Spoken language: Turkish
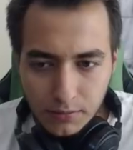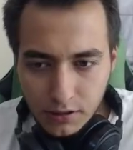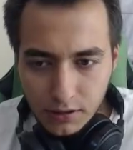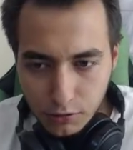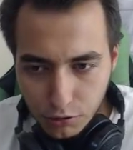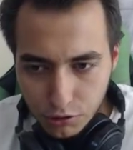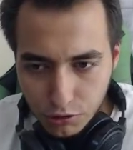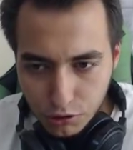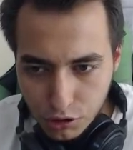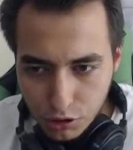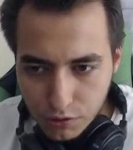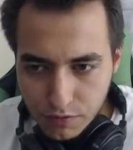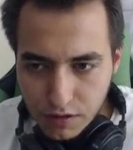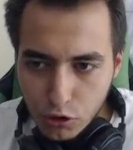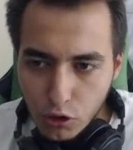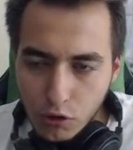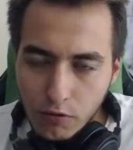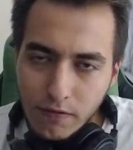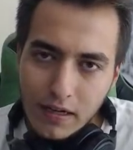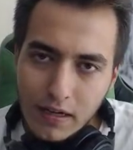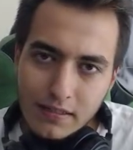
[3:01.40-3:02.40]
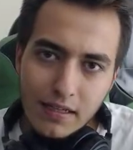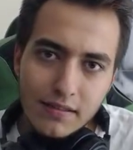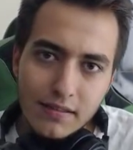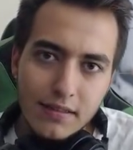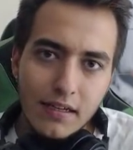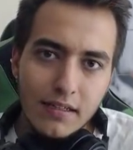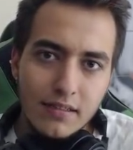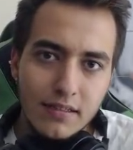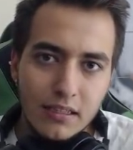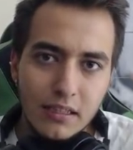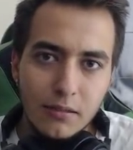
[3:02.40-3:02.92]
mıhlıyorsunuz ve çok fazla
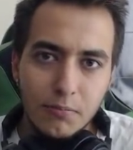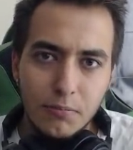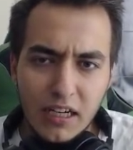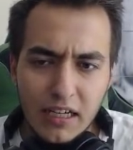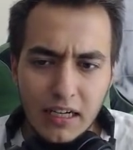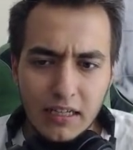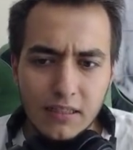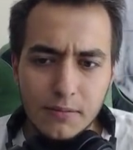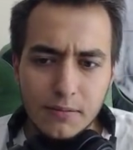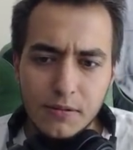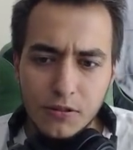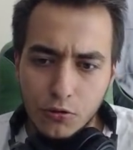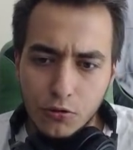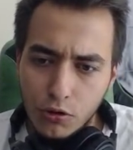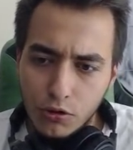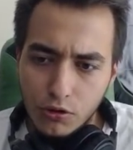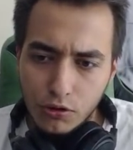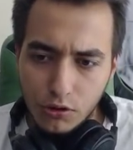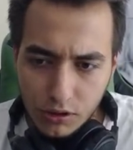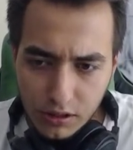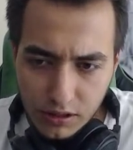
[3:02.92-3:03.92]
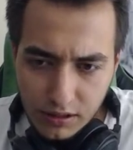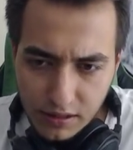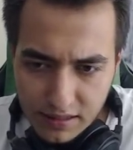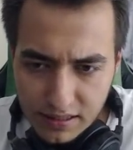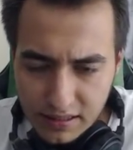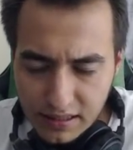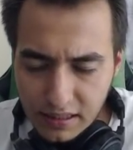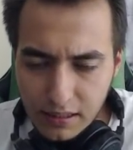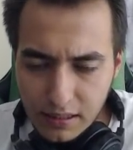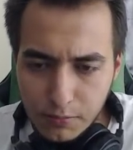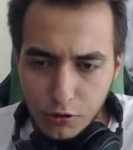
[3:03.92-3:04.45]
hasar çıkarıp garanti bir skor e,
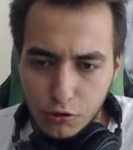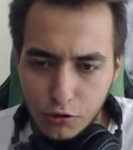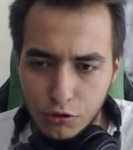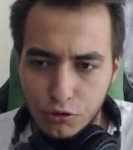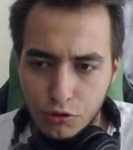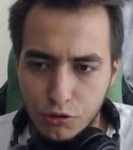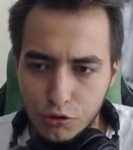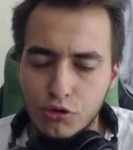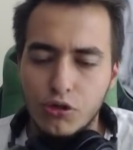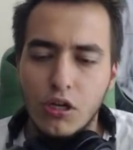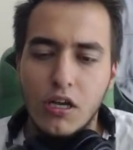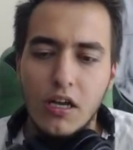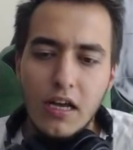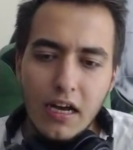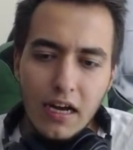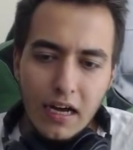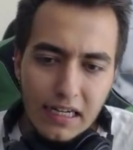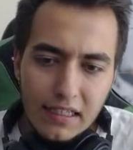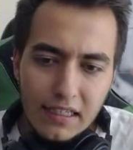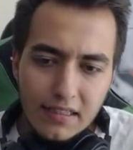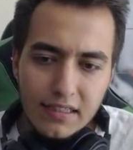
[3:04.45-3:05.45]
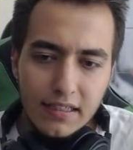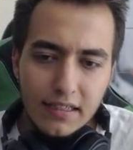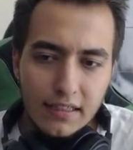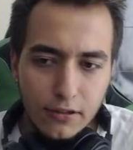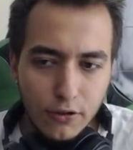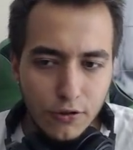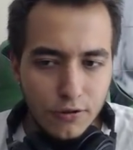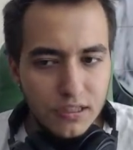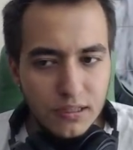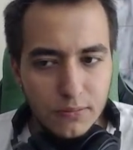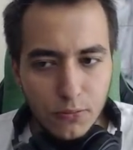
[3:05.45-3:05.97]
çıkarabiliyorsunuz. Aynı
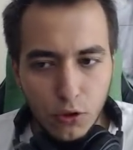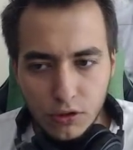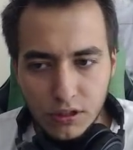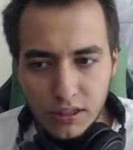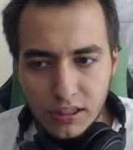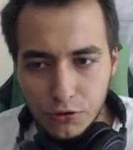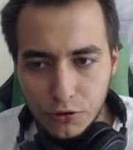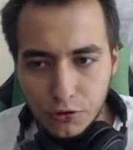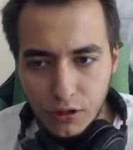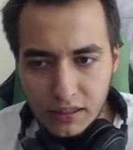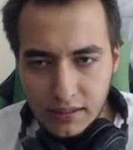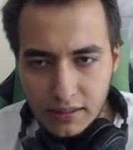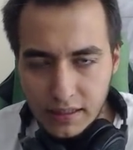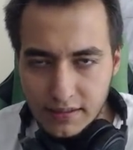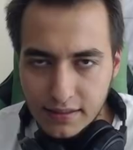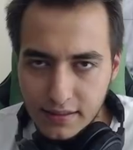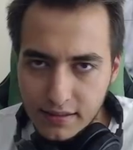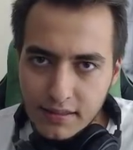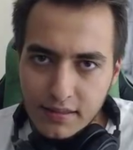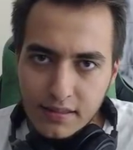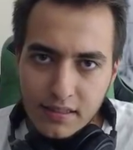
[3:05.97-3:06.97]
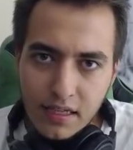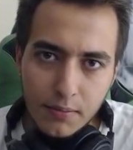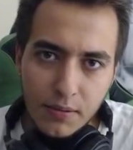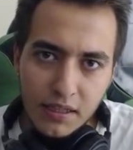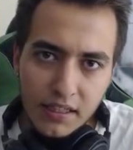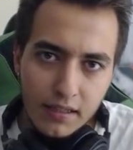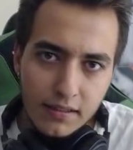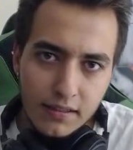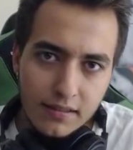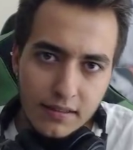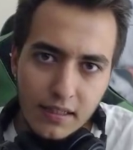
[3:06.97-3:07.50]
şekilde önce Morgana Q atarsa siz de
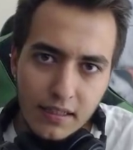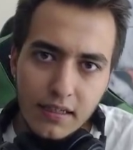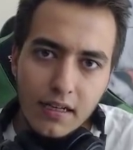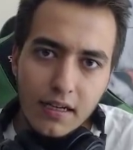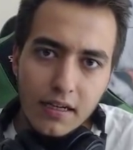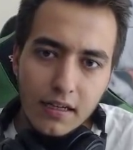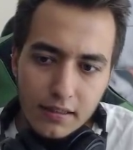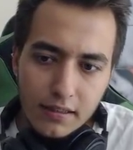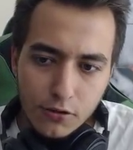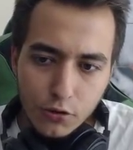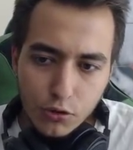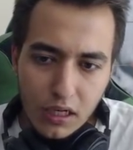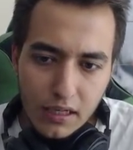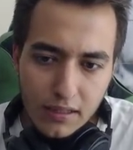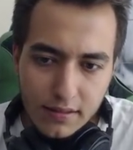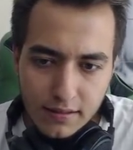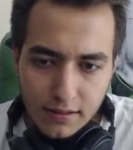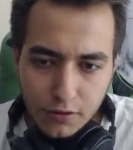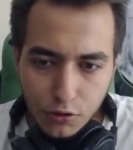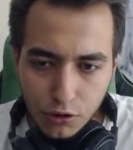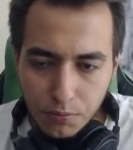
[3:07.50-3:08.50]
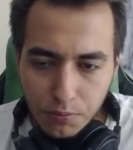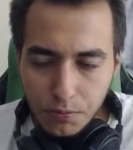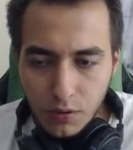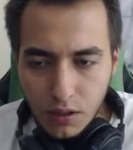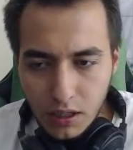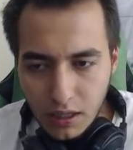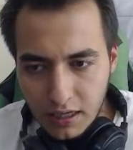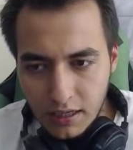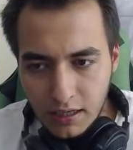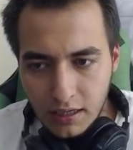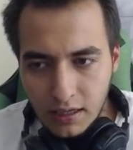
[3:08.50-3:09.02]
hemen altına tuzağınızı koyup
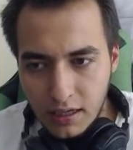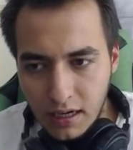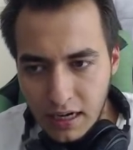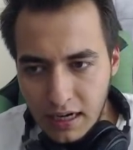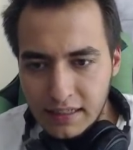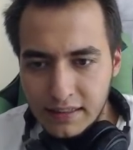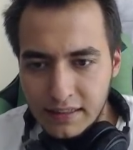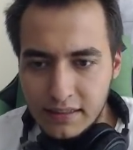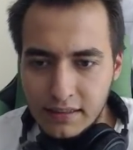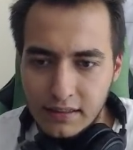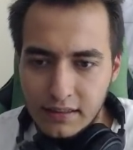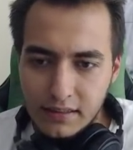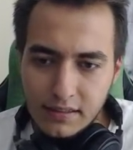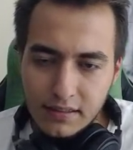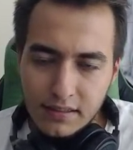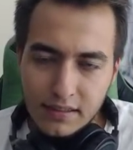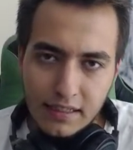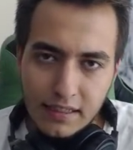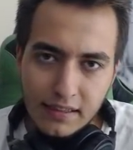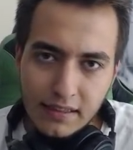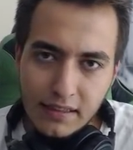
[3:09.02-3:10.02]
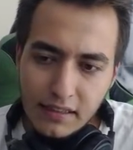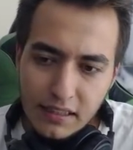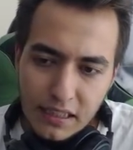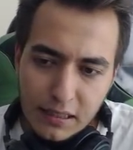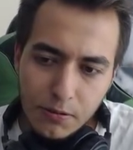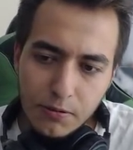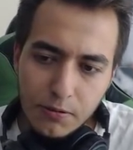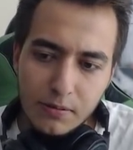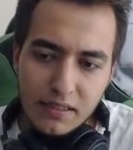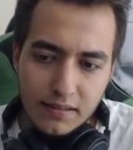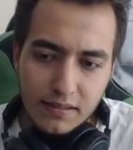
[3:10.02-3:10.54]
e, aynı şeyleri
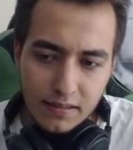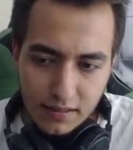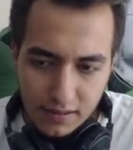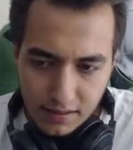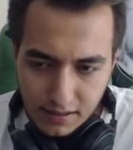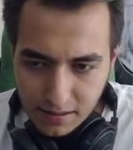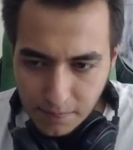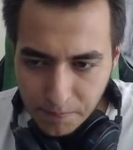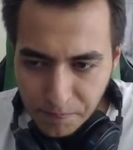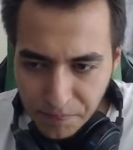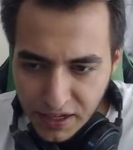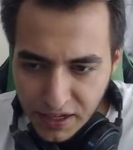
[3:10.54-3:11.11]
yapabilirsiniz.